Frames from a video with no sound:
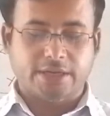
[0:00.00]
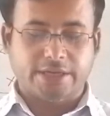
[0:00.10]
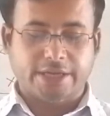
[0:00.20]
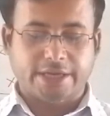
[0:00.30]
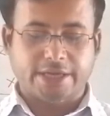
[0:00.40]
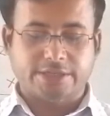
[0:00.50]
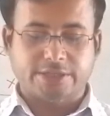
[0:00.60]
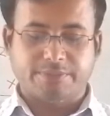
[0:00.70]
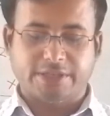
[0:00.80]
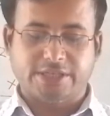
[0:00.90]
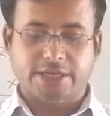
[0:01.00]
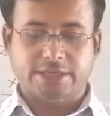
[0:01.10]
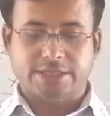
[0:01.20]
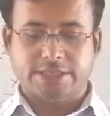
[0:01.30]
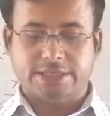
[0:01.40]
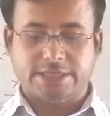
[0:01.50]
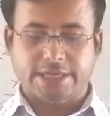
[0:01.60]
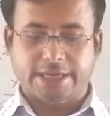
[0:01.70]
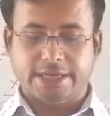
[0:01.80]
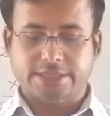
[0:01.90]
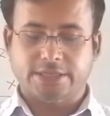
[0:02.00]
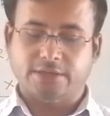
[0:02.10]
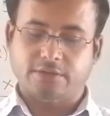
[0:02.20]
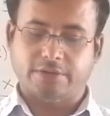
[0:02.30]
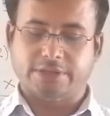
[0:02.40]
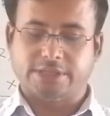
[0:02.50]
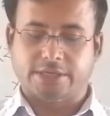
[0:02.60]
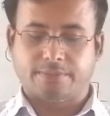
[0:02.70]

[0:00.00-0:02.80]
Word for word: ক্রিকেট ম্যাচের টিকেট রয়েছে